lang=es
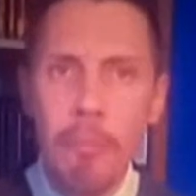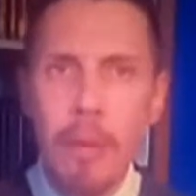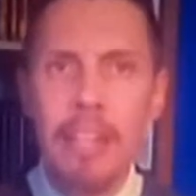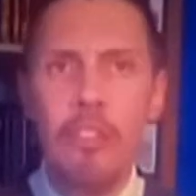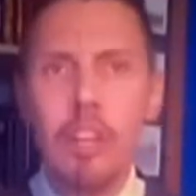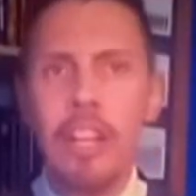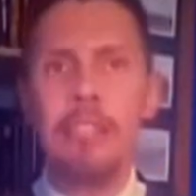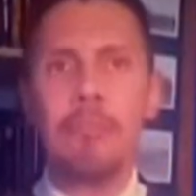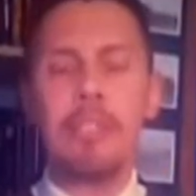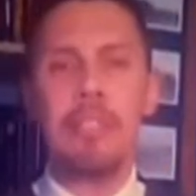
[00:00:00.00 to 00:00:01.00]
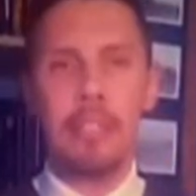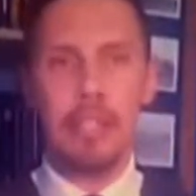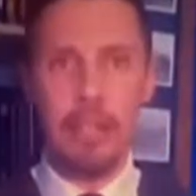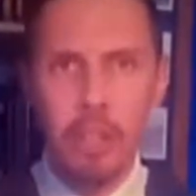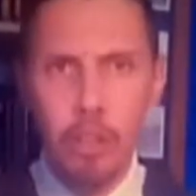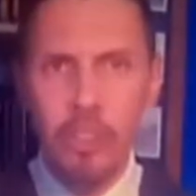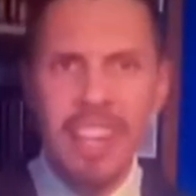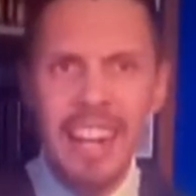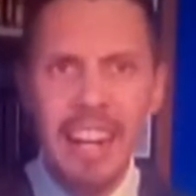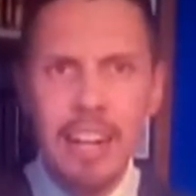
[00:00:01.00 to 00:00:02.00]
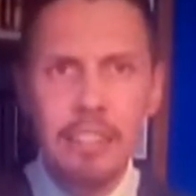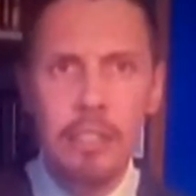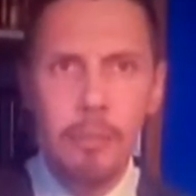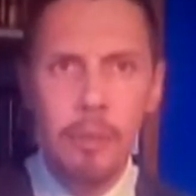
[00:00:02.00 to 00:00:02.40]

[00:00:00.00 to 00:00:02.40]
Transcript: buen marido que las mantenga. Condenar